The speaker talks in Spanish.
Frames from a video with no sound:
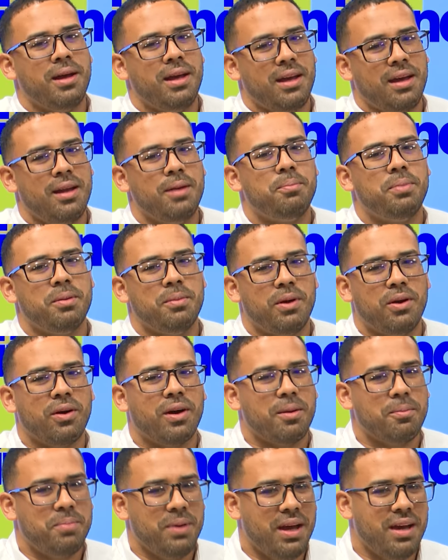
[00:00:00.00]
es el primero que
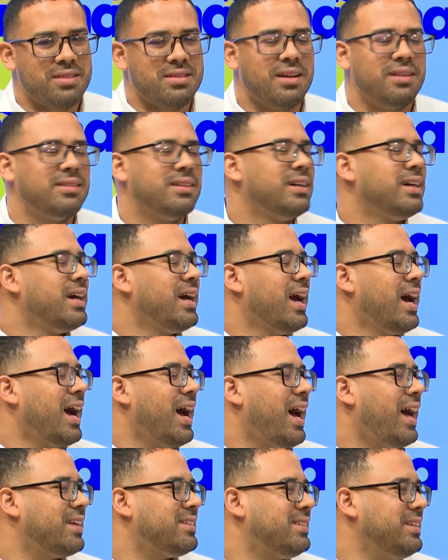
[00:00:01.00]
empieza.
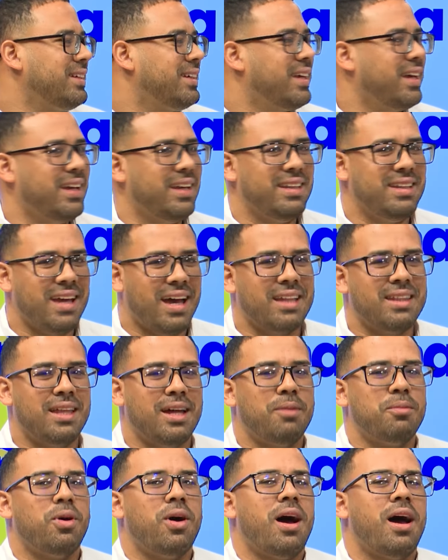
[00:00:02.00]
Así que ya
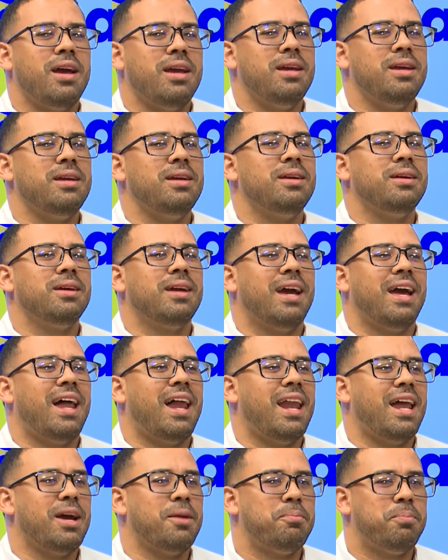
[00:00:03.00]
tenemos ahí eh, a
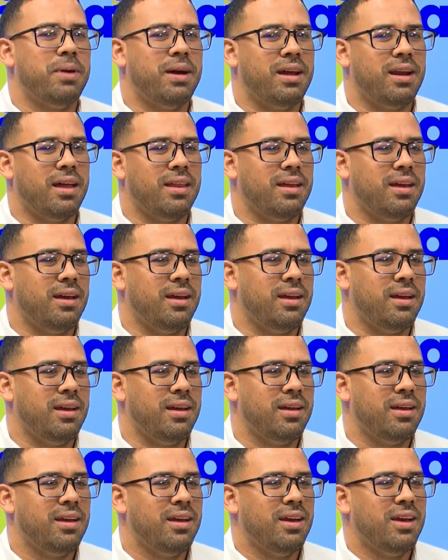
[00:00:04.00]
la espera de,